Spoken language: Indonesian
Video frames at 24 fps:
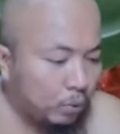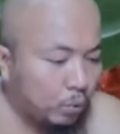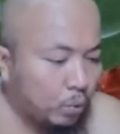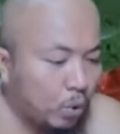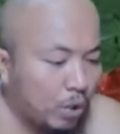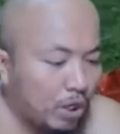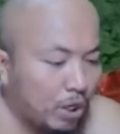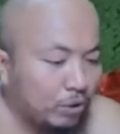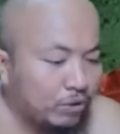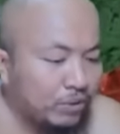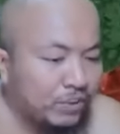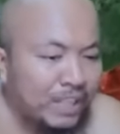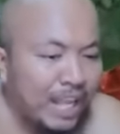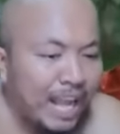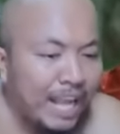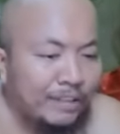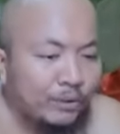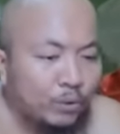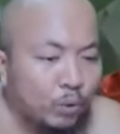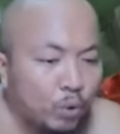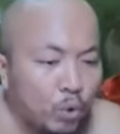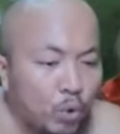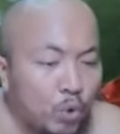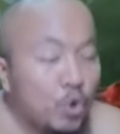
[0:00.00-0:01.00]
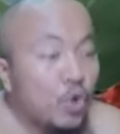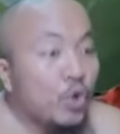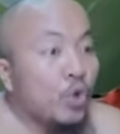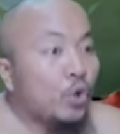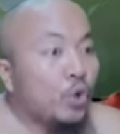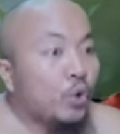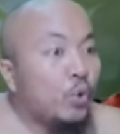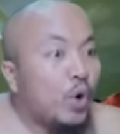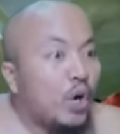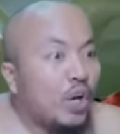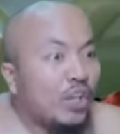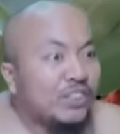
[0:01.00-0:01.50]
Dua lawan satu,
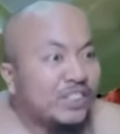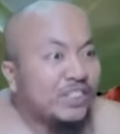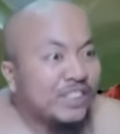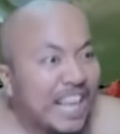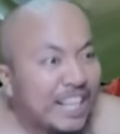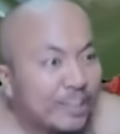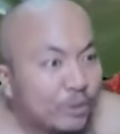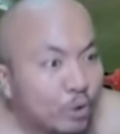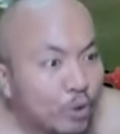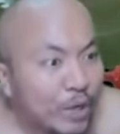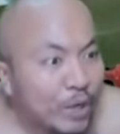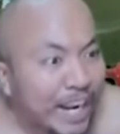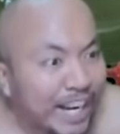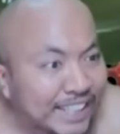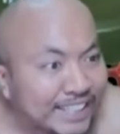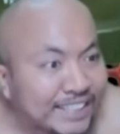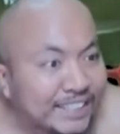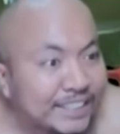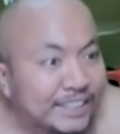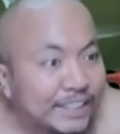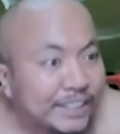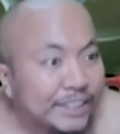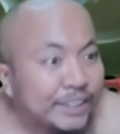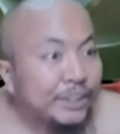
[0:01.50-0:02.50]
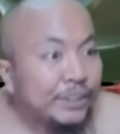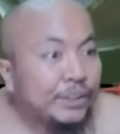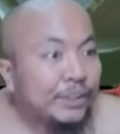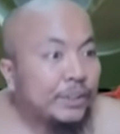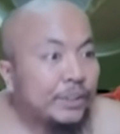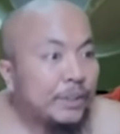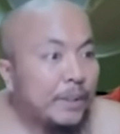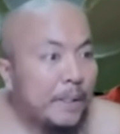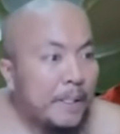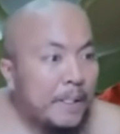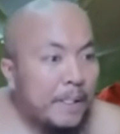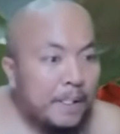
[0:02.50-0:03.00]
dua lawan satu, guys.
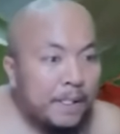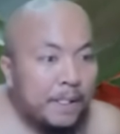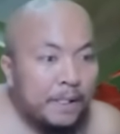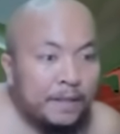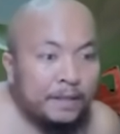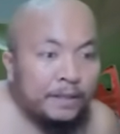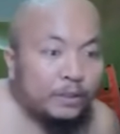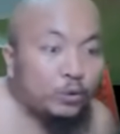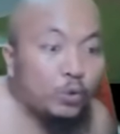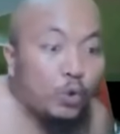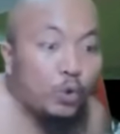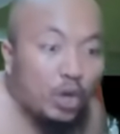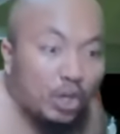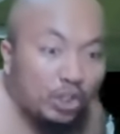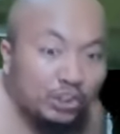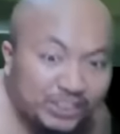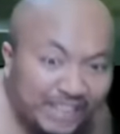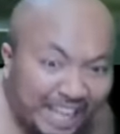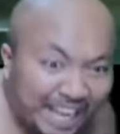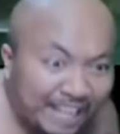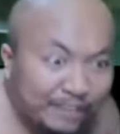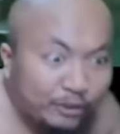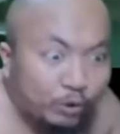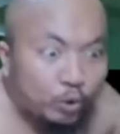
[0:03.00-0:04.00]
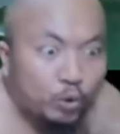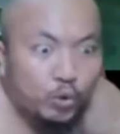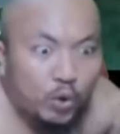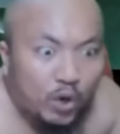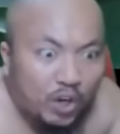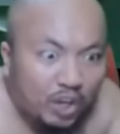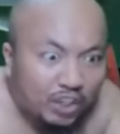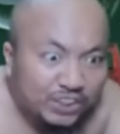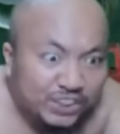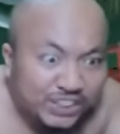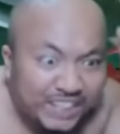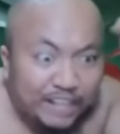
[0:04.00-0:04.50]
Dua lawan satu, dua
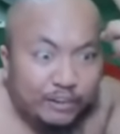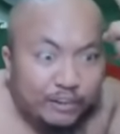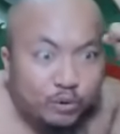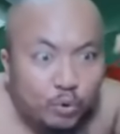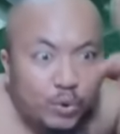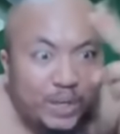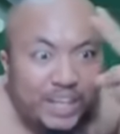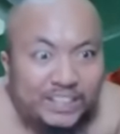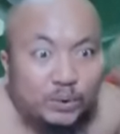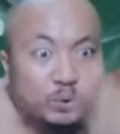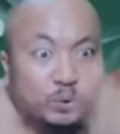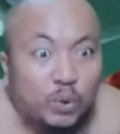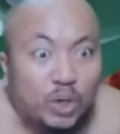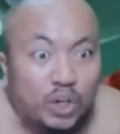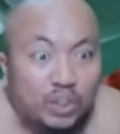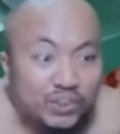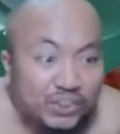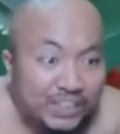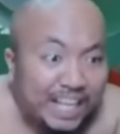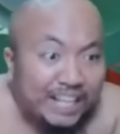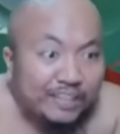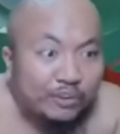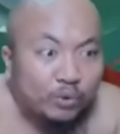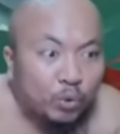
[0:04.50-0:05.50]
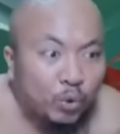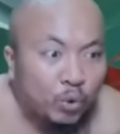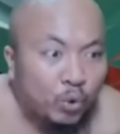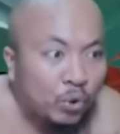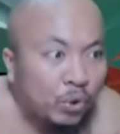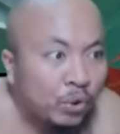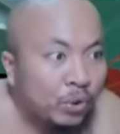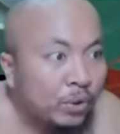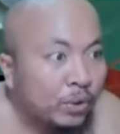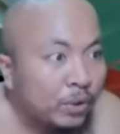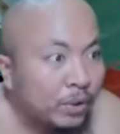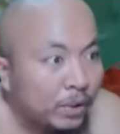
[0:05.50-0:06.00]
lawan satu, guys, dua lawan satu.
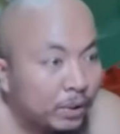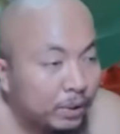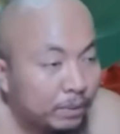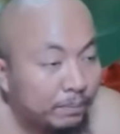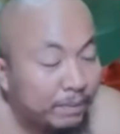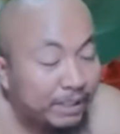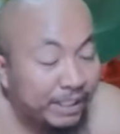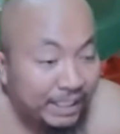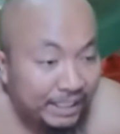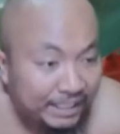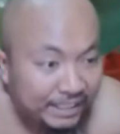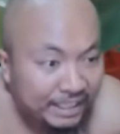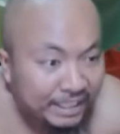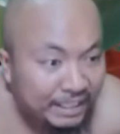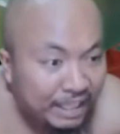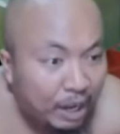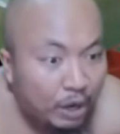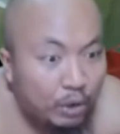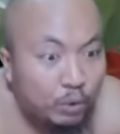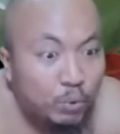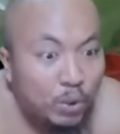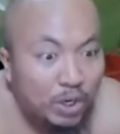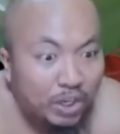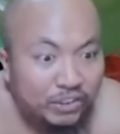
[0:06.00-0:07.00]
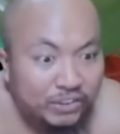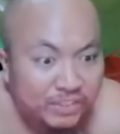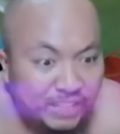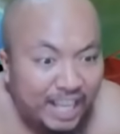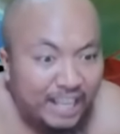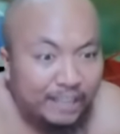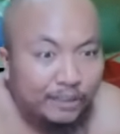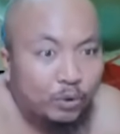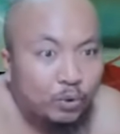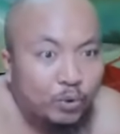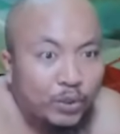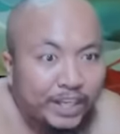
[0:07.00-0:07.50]
berkata tahu dua lawan
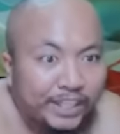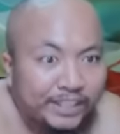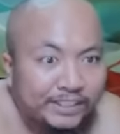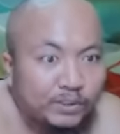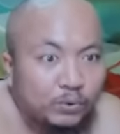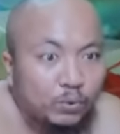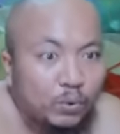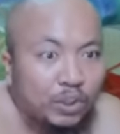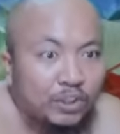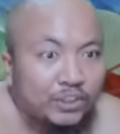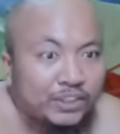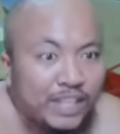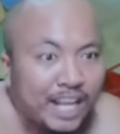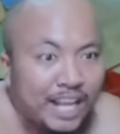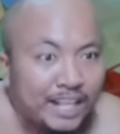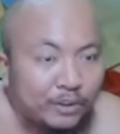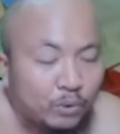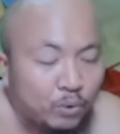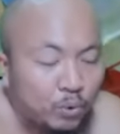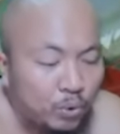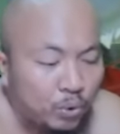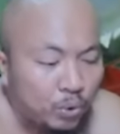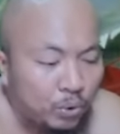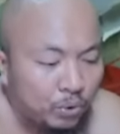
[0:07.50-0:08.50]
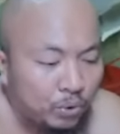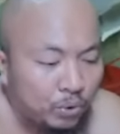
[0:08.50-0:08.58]
satu, guys, dua lawan satu